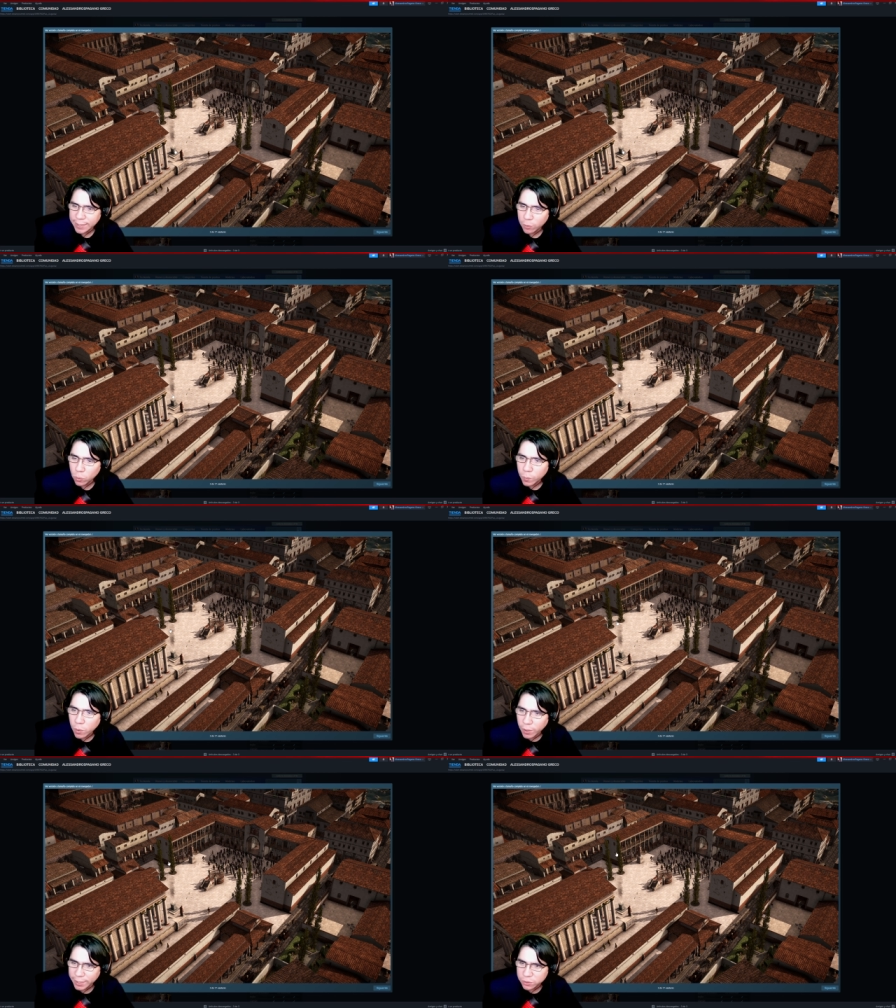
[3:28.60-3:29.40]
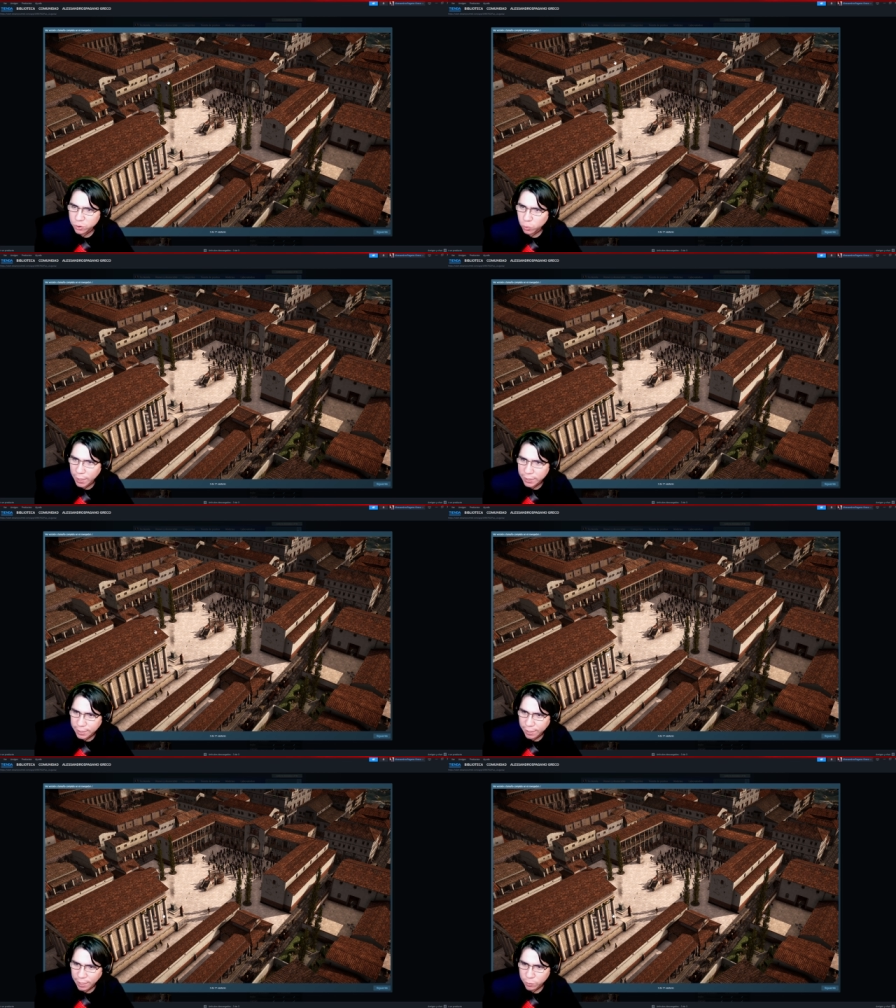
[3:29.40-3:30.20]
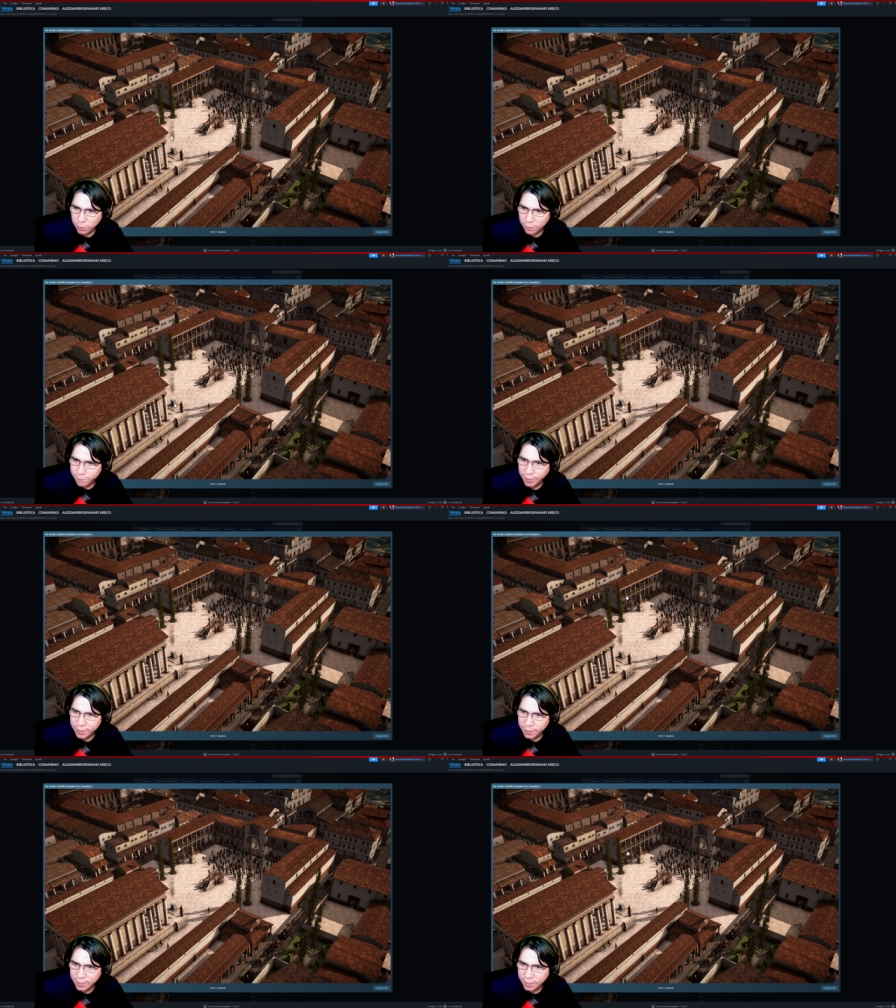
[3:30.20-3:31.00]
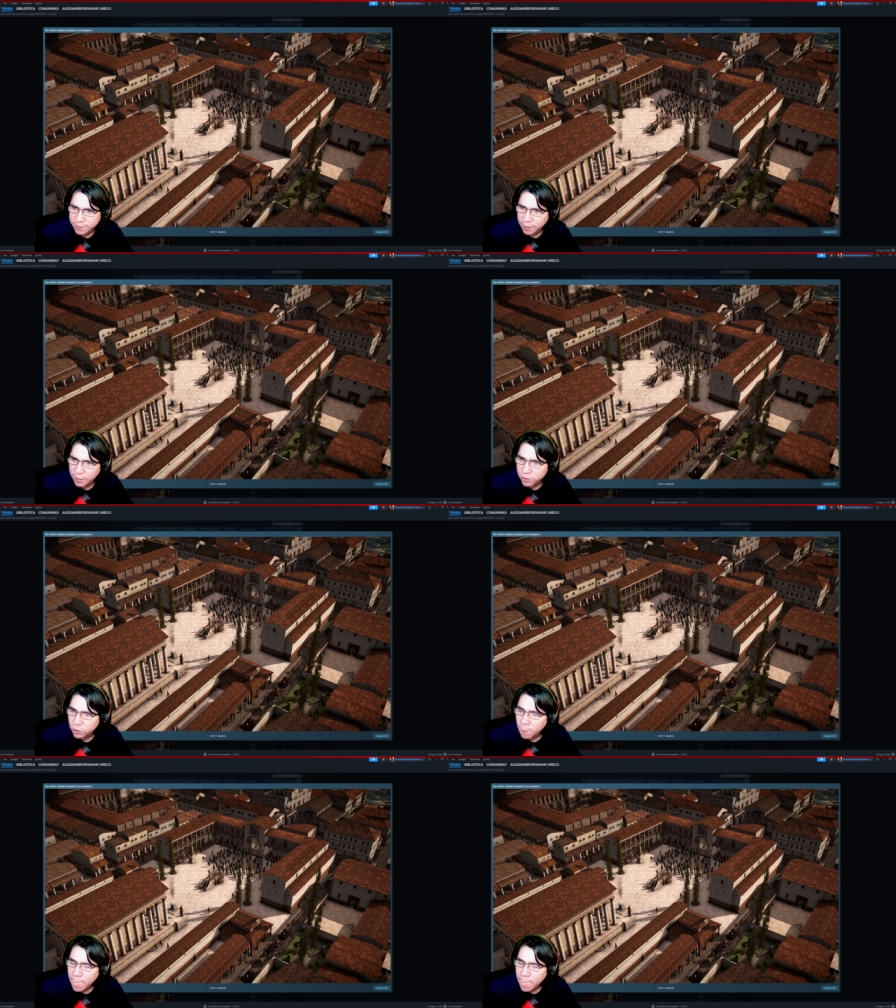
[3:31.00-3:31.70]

humo en su altar, hay una ofrenda allí que se hizo.